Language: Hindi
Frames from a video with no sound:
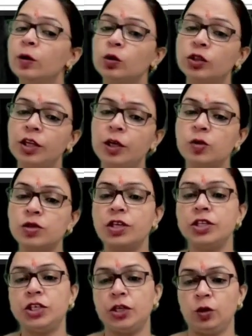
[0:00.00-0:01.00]
उतनी ही
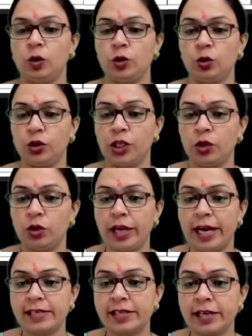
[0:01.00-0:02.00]
उसकी जीरोज होती है तो
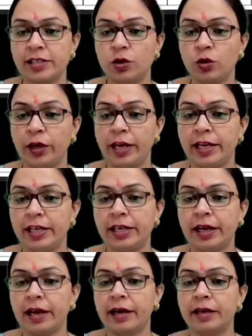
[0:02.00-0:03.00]
ये एक्स एक्सिस को एक ही
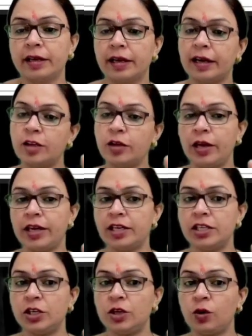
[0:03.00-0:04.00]
जगह कट कर रहा है तो एक
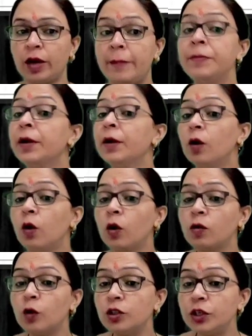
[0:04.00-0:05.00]
ही जीरो है और
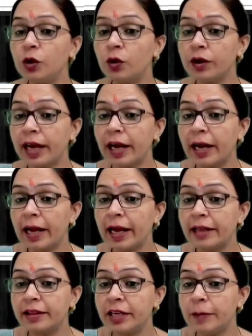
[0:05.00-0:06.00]
वो जीरो क्या
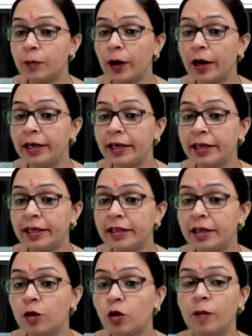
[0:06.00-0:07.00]
है थ्री पॉइंट है ये
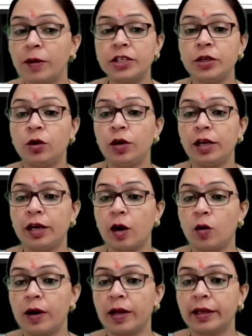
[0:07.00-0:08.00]
थ्री कोमा जीरो लिखा
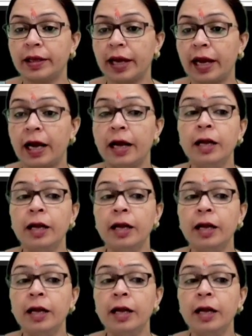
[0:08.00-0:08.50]
हुआ था यहाँ